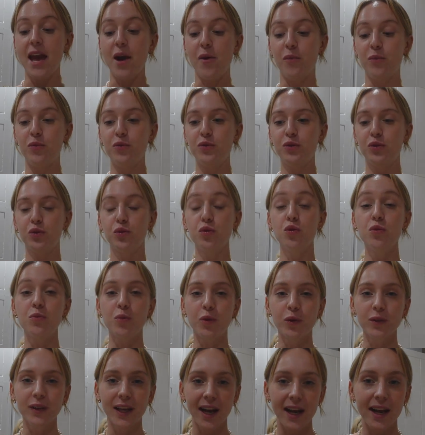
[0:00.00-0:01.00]
Et en plus, tout le
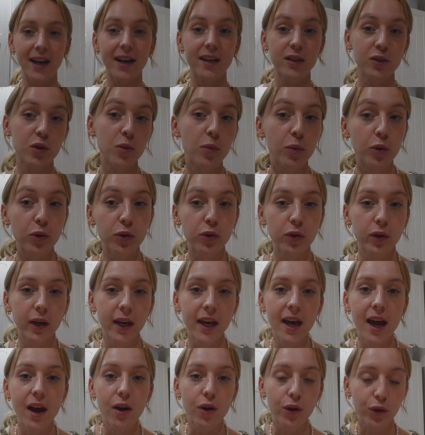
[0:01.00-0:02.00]
monde galère à se le
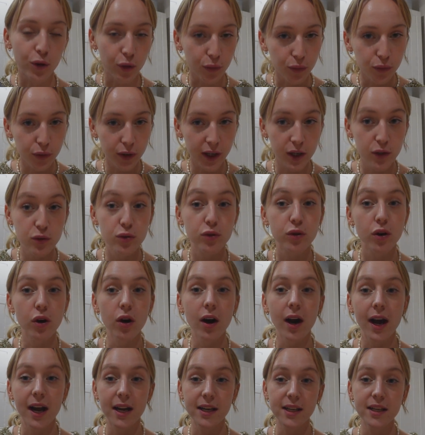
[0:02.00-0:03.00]
procurer, alors qu'au Furet du
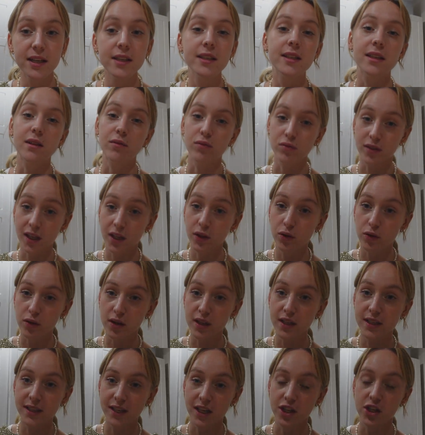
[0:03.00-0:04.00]
Nord, à Lille, si vous êtes de
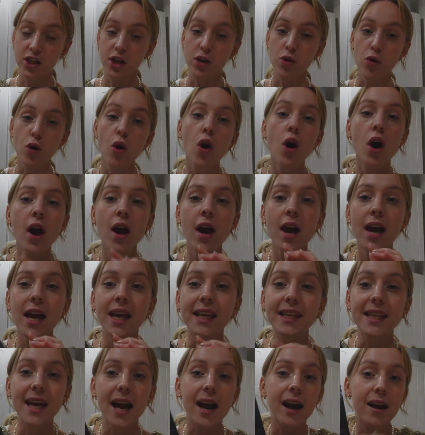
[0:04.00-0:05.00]
Lille, sachez-le,
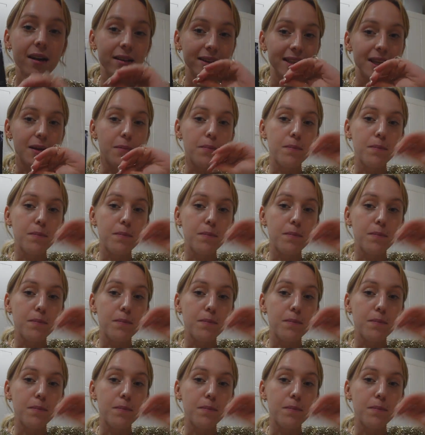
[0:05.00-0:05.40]
il y a des